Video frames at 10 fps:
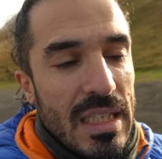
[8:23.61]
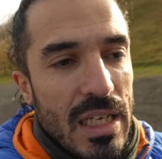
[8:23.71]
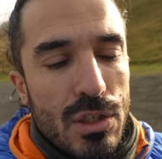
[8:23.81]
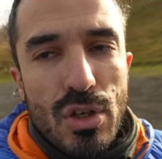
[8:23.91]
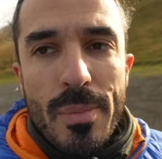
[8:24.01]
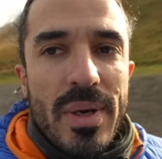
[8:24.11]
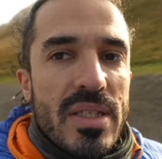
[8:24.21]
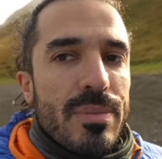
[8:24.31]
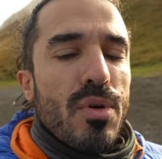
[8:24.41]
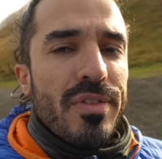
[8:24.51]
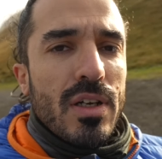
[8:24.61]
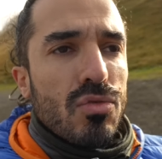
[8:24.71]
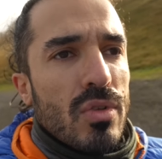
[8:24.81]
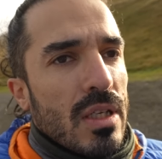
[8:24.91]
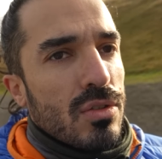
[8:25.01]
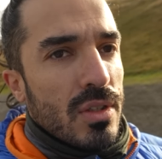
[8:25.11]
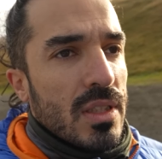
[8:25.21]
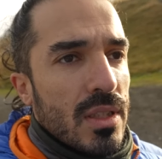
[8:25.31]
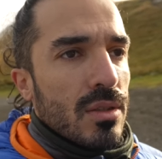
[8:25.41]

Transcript: et que j'aurai pas assez pour faire toute la sortie.